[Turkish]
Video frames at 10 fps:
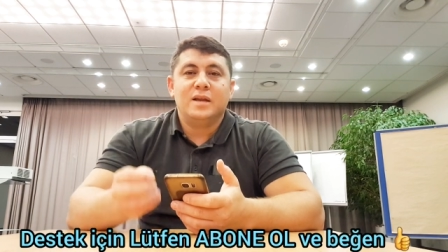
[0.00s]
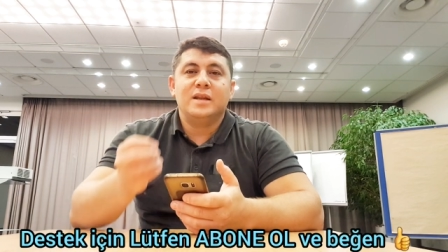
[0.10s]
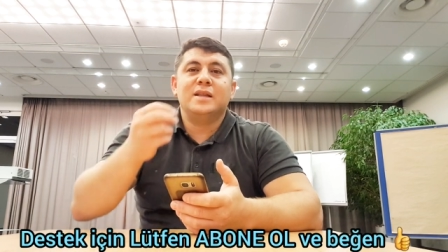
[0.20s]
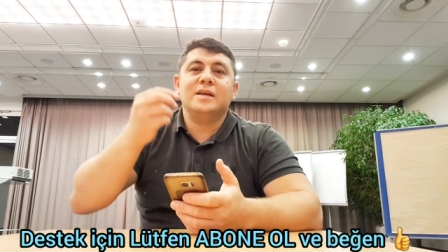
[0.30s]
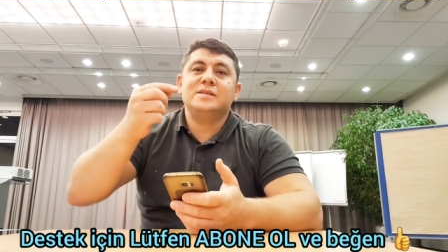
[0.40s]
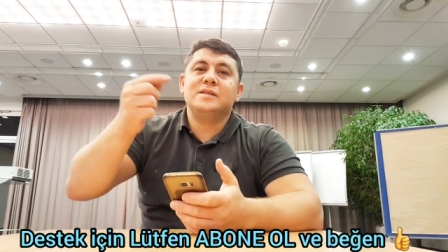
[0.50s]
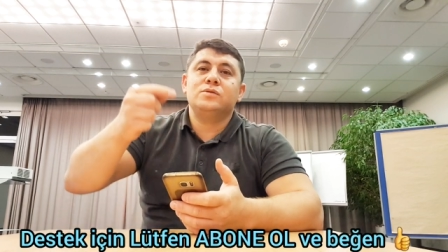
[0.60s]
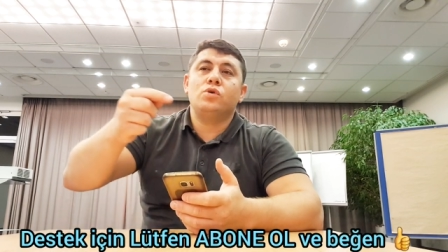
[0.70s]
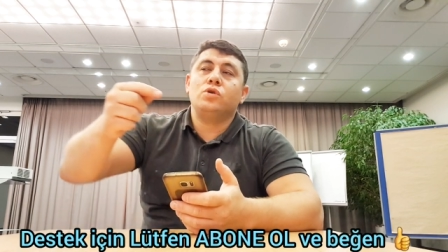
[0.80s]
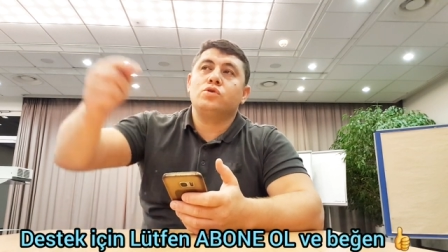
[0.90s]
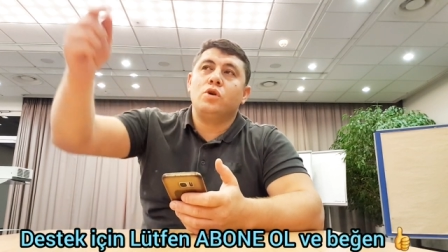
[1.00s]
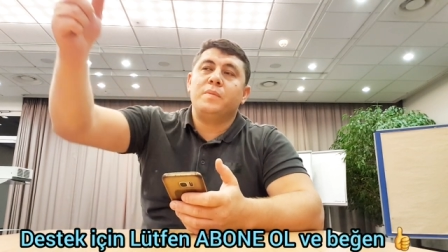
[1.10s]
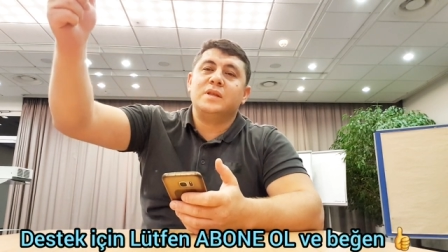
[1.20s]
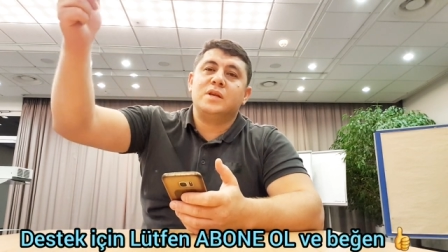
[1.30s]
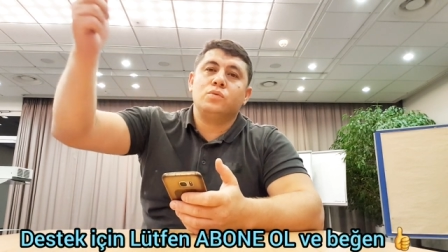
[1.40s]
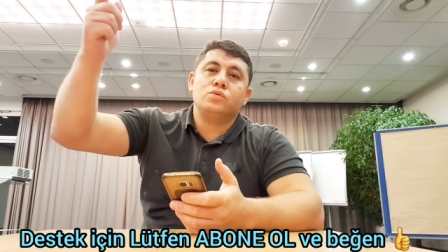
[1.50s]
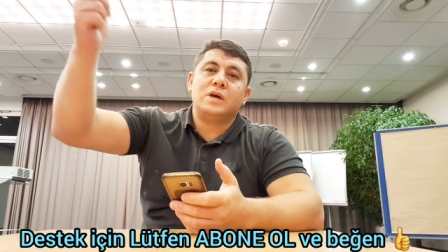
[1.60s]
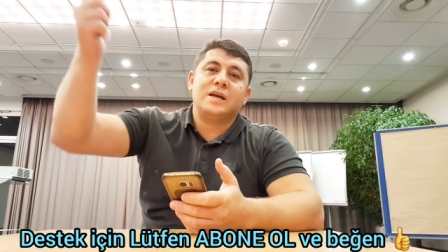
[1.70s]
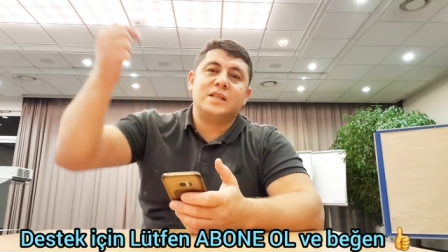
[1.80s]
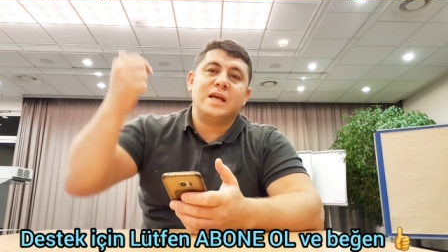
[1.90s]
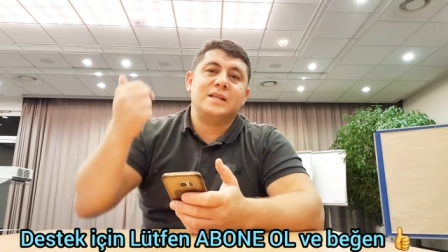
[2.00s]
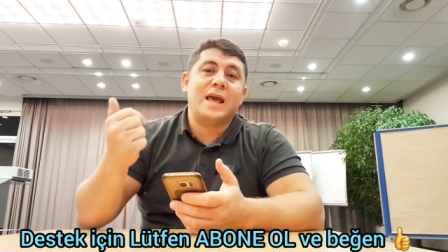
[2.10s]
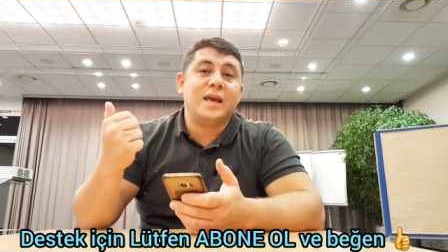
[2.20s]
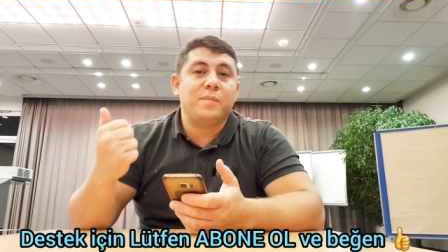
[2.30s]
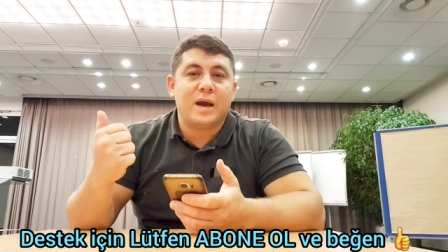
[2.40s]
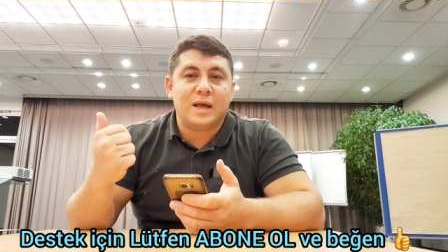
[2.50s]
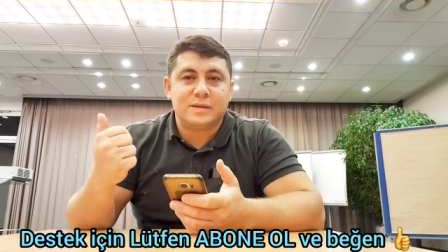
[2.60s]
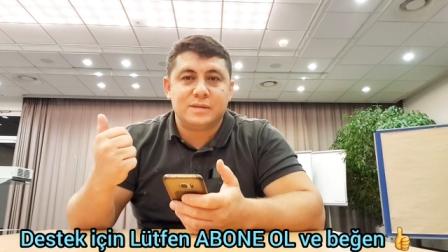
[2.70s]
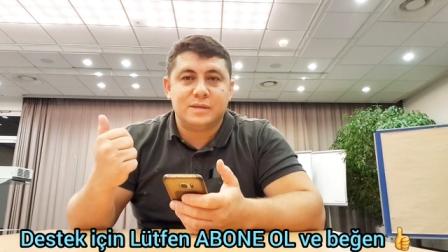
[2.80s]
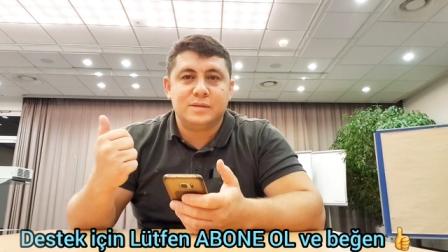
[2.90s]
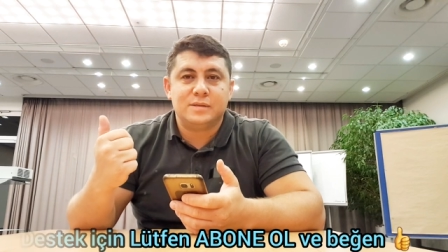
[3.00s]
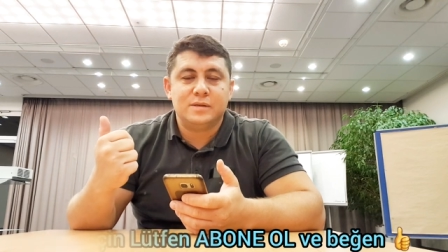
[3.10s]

Neden siz 4 kilometre uzağa gider de ekmek alırsınız?